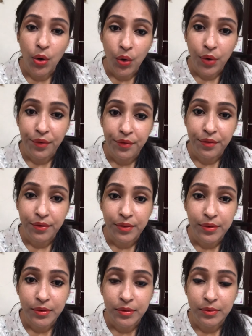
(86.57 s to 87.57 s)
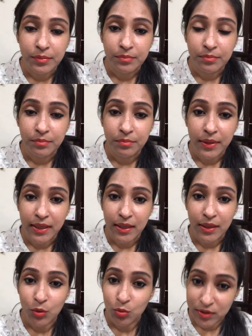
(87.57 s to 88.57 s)
और uh, मेरे
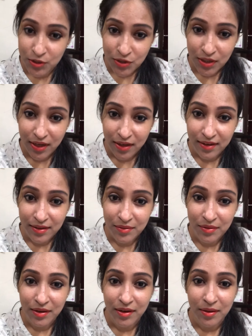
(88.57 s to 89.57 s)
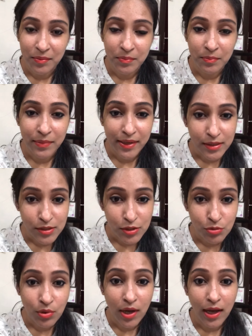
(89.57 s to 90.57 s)
दो बच्चे हैं आई एम ब्लेस्ड
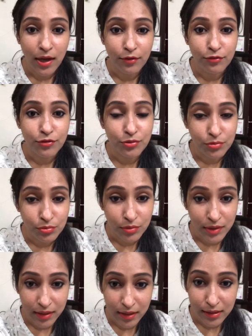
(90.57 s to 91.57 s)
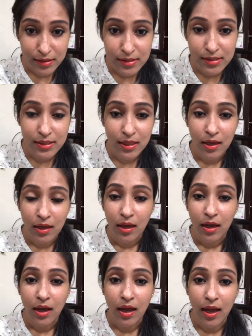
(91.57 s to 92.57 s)
टू हैव टू किड्स
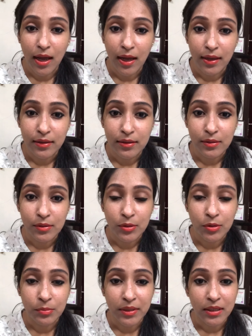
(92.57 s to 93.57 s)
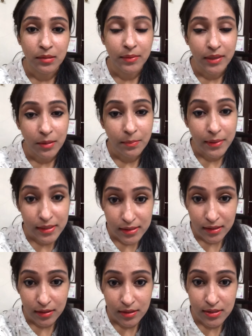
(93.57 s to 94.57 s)
एंड मेरा बड़ा
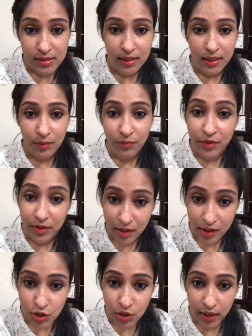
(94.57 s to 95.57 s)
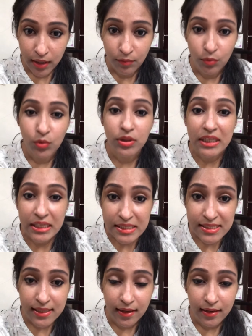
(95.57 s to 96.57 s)
बेटा जिसका नाम विराज है वो तीन
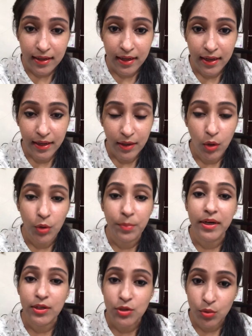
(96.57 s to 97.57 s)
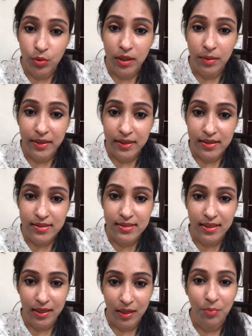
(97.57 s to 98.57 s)
साल का है और मेरा छोटा बेटा
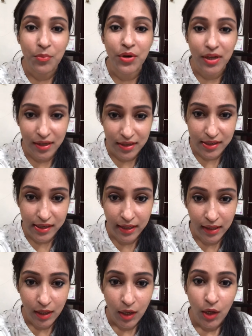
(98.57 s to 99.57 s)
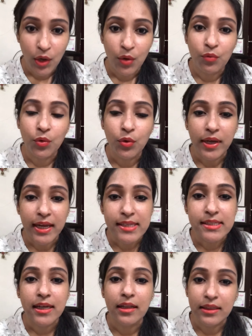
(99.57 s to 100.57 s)
जिसका नाम प्रकन्या है वो एक
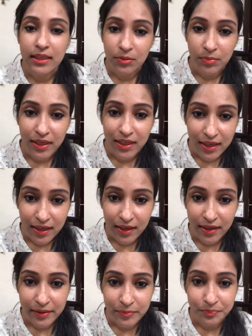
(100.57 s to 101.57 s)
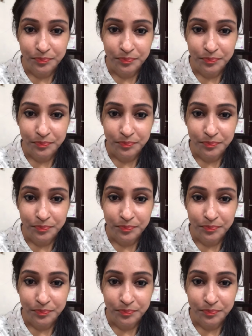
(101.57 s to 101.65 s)
साल तीन महीने का है